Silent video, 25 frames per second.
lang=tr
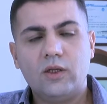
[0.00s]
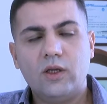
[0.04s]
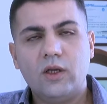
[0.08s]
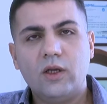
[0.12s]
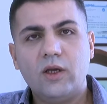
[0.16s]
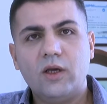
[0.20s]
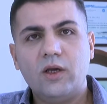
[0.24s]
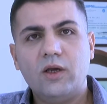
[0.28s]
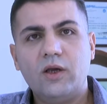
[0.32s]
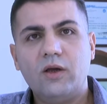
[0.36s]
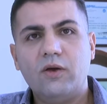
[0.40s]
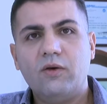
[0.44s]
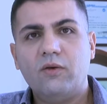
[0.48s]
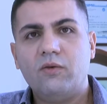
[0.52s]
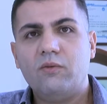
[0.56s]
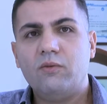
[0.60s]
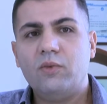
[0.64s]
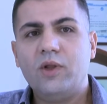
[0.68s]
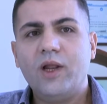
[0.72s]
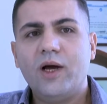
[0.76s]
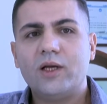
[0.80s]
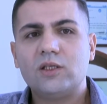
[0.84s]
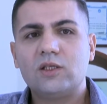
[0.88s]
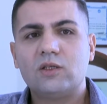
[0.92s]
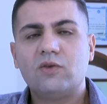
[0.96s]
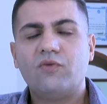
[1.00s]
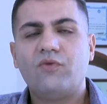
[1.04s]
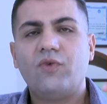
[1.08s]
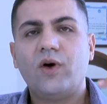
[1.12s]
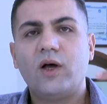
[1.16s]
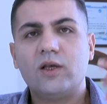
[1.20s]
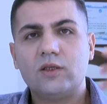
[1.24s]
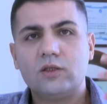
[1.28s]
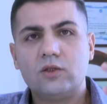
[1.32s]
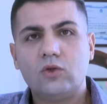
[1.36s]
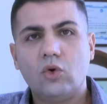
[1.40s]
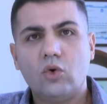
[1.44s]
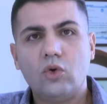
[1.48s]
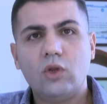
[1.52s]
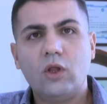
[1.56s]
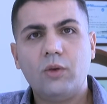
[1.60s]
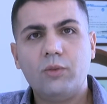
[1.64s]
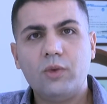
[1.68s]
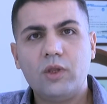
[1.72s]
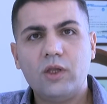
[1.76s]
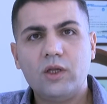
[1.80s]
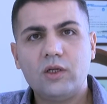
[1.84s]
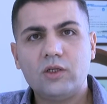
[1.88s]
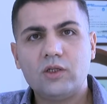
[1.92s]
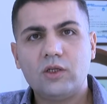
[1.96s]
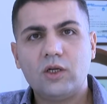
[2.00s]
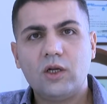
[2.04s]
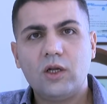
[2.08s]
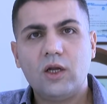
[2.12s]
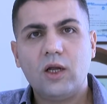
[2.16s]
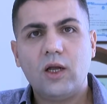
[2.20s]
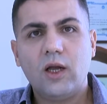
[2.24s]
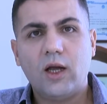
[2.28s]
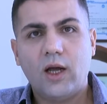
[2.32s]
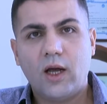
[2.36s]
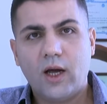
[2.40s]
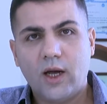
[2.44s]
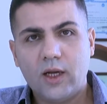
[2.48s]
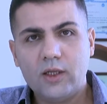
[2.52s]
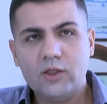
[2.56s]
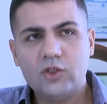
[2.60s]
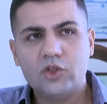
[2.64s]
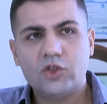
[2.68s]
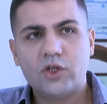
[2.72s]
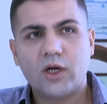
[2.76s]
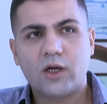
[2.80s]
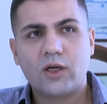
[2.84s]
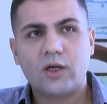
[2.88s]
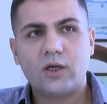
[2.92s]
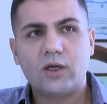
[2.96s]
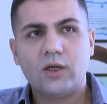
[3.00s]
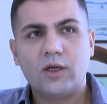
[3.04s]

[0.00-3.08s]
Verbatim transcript: e, biraz fazla olabilir ancak